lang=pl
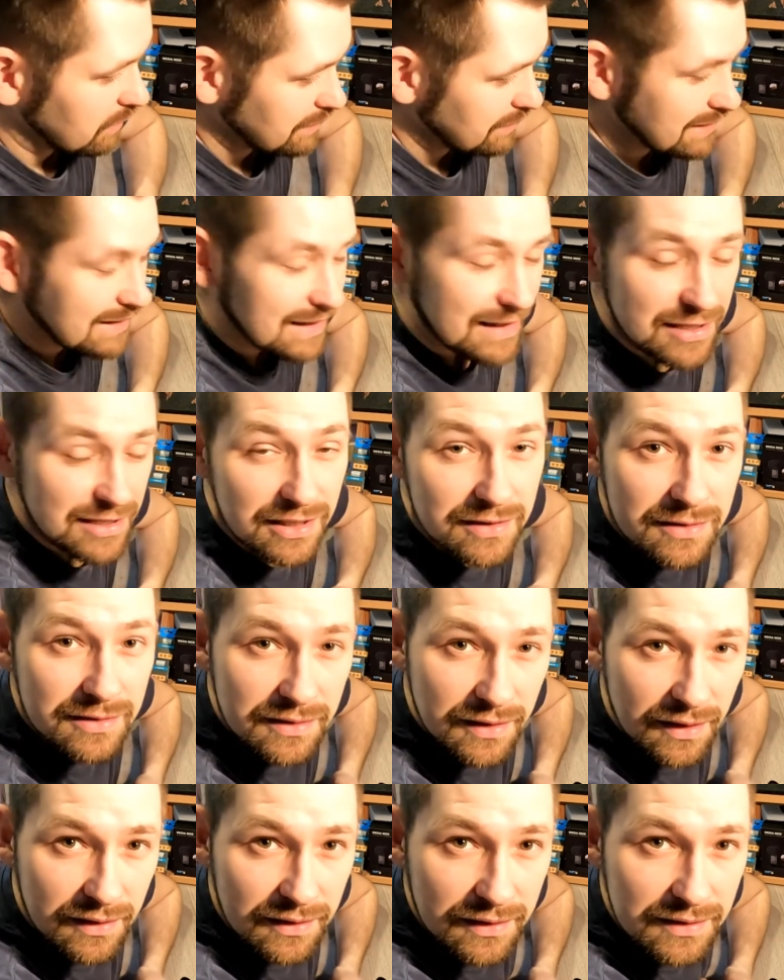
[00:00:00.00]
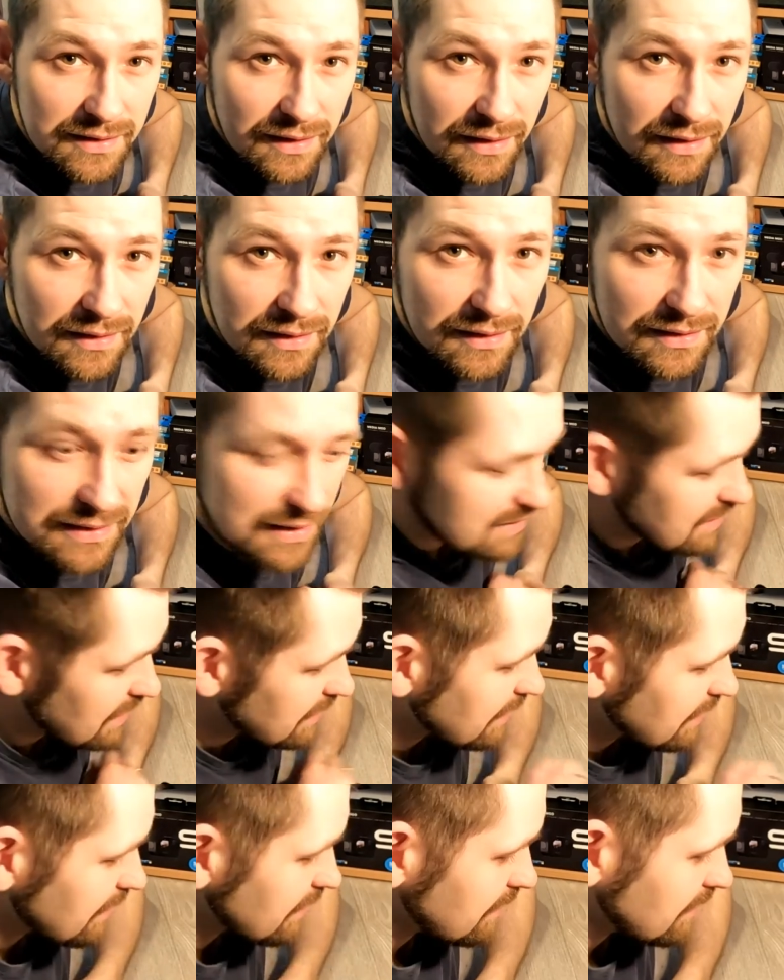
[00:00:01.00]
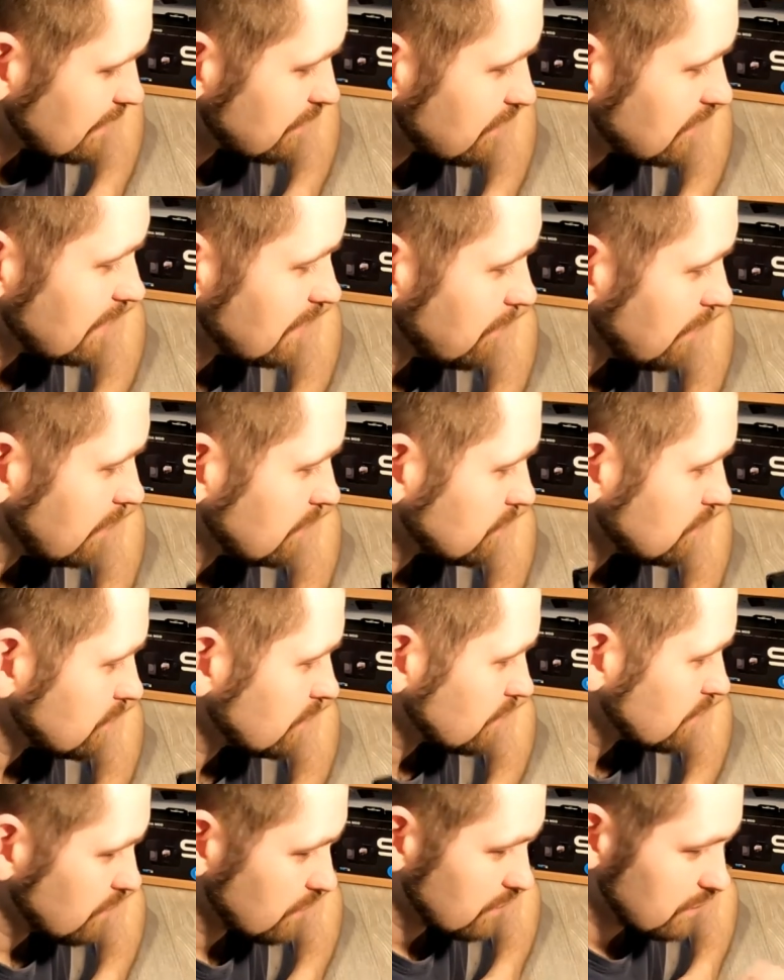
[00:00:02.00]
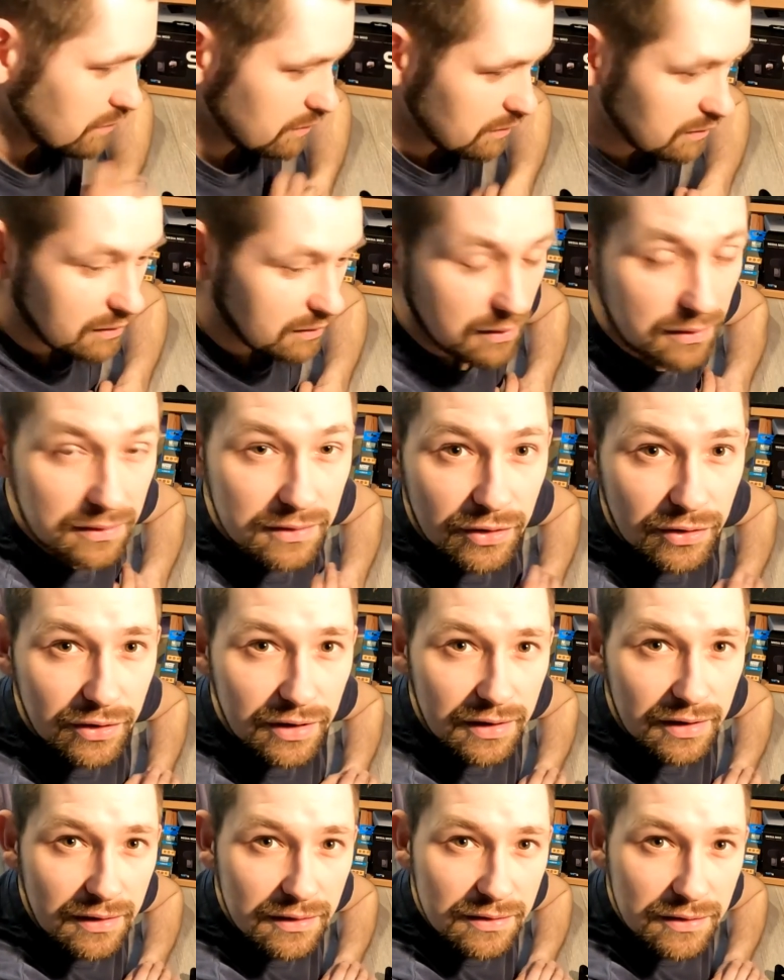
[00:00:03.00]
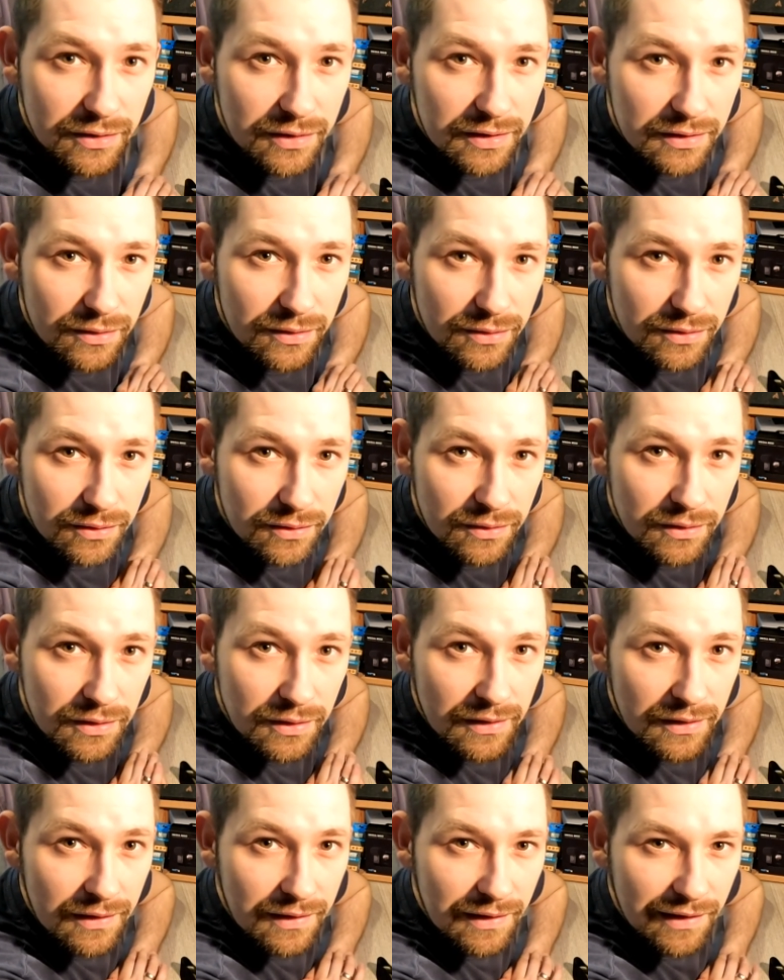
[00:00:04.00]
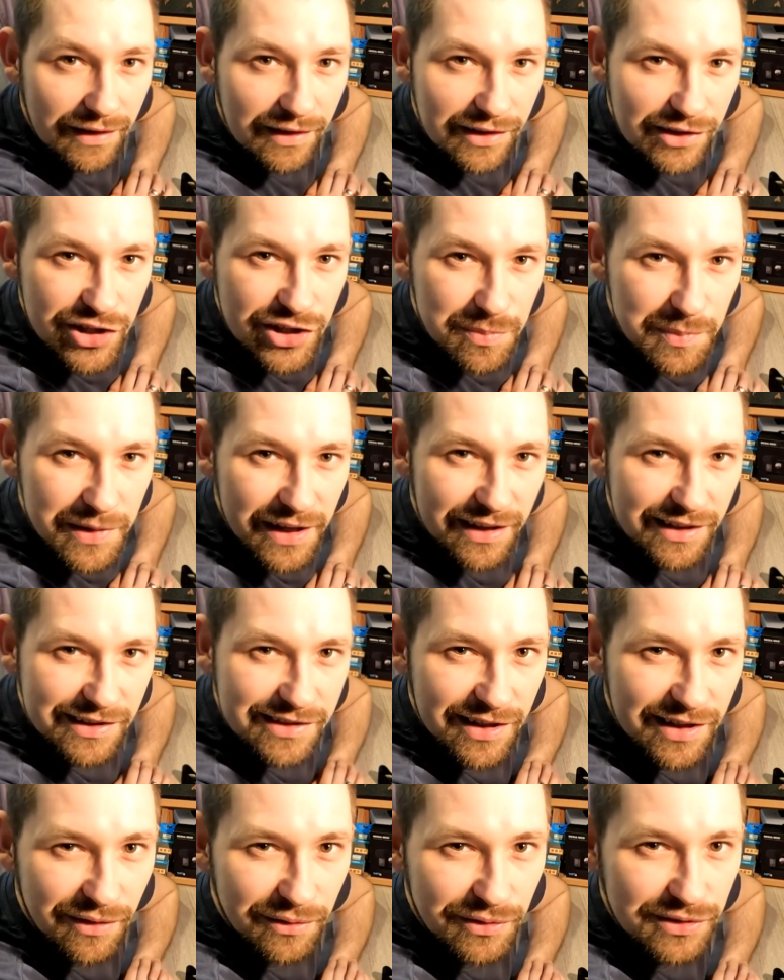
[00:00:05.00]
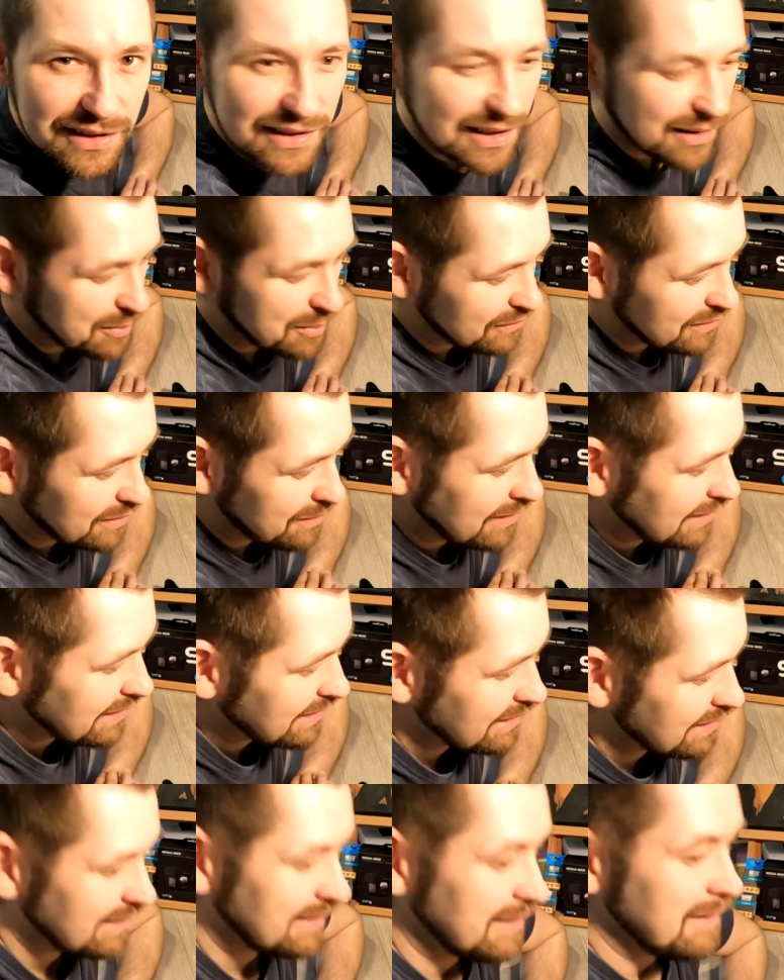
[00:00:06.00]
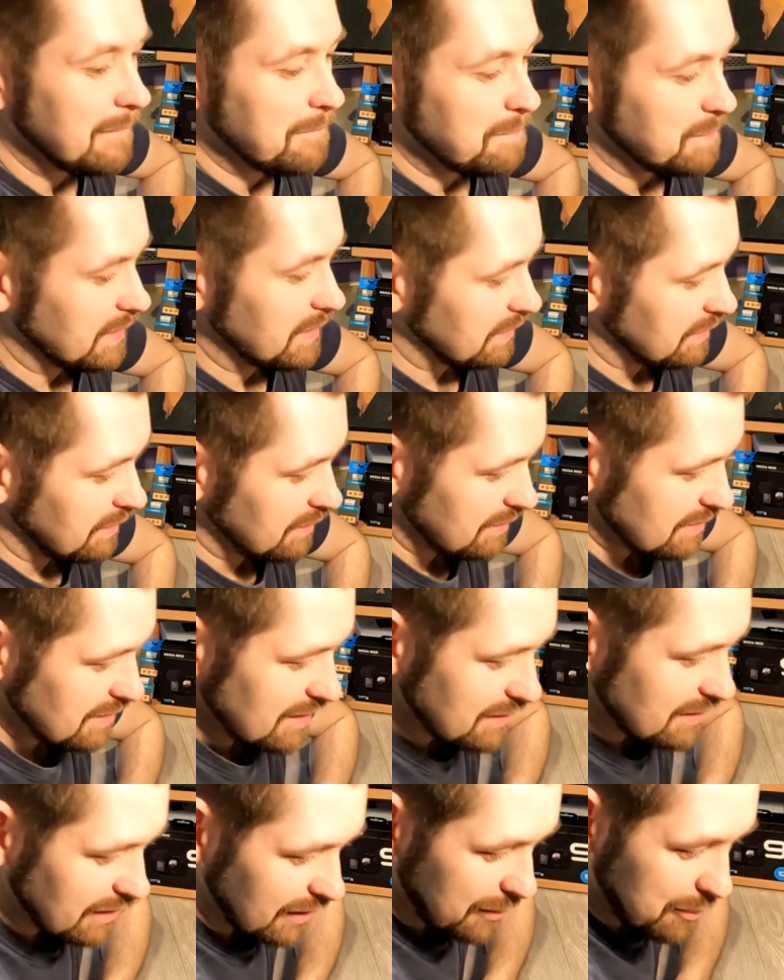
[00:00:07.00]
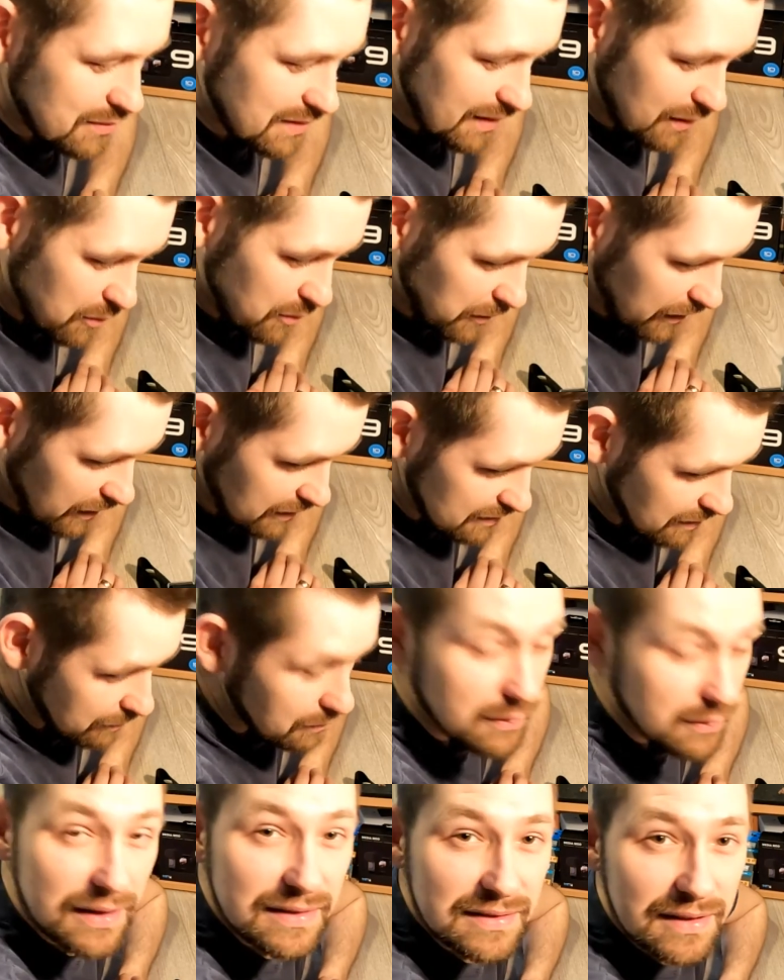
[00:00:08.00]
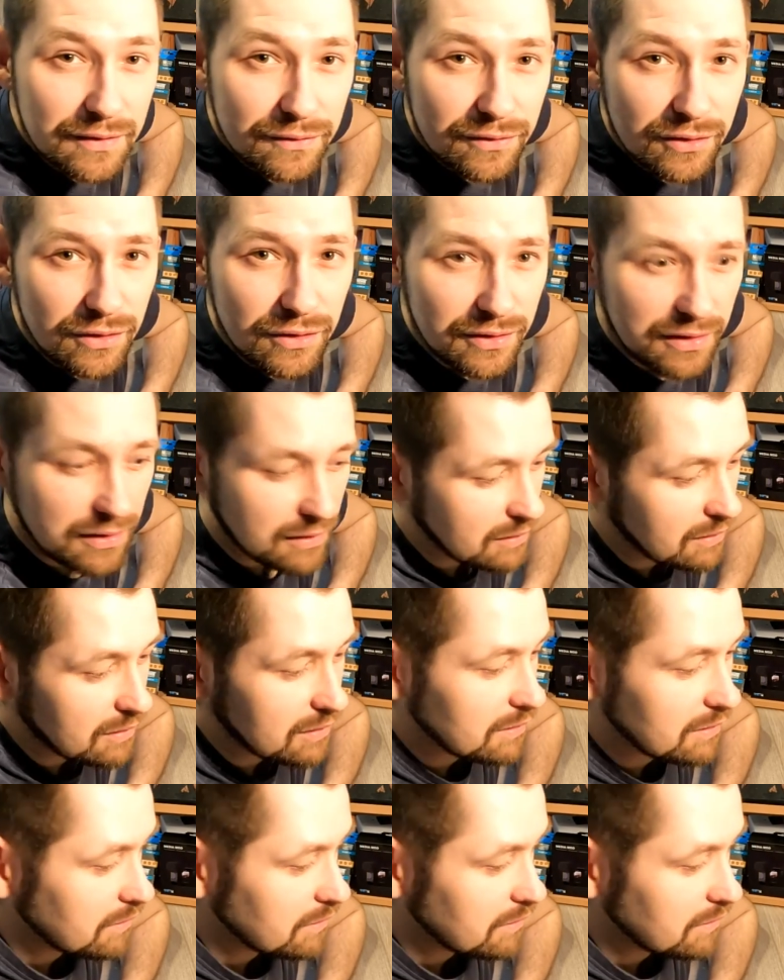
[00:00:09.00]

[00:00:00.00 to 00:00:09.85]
tyle rzeczy za, za, za cenę jednego elementu, no to e, trochę, trochę to e, śmierdziało, że tak powiem, ale e, jednak po zakupie jestem tutaj zadowolony.